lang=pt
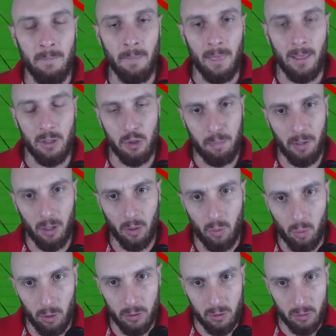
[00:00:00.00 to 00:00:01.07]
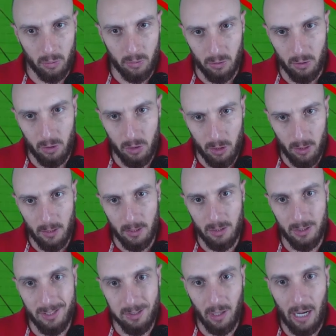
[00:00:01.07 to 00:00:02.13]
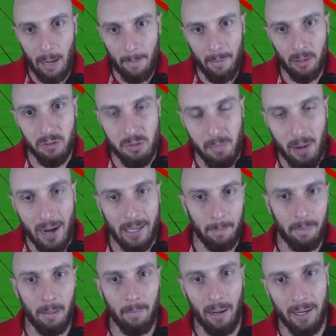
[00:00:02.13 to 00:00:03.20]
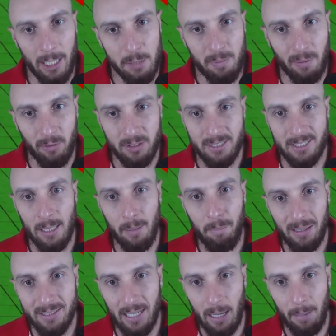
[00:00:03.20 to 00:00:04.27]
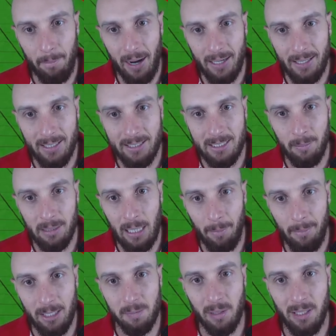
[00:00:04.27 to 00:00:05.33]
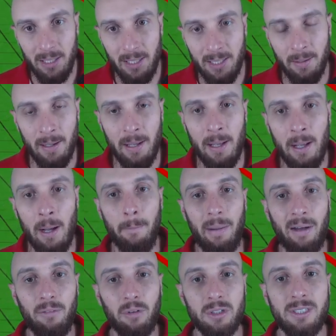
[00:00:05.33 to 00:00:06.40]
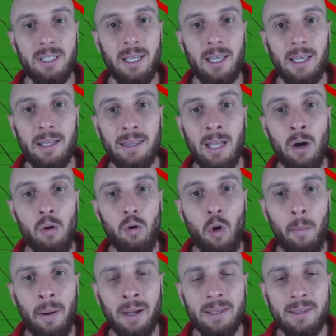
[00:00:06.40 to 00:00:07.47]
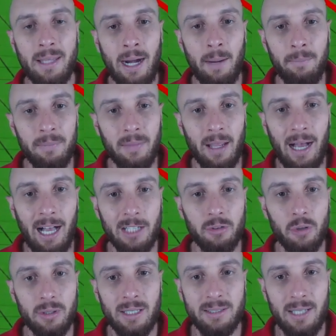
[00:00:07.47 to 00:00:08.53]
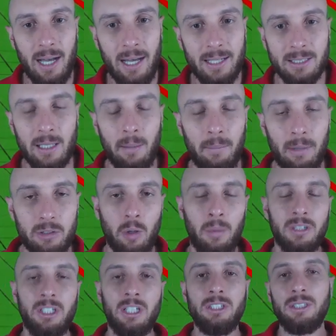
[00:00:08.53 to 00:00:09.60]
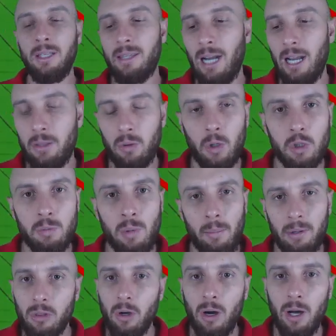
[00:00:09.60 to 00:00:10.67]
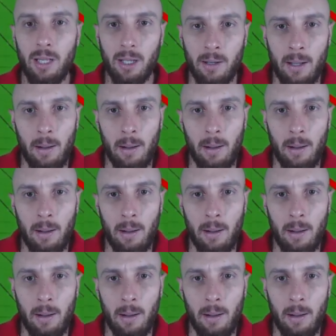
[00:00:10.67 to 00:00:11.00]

de percurso, de deslocamento de máquina permanente, para você sempre passar na máquina em cima da mesma linha, para você não compactar as outras áreas. Mas como a gente tem trator de uma bitola,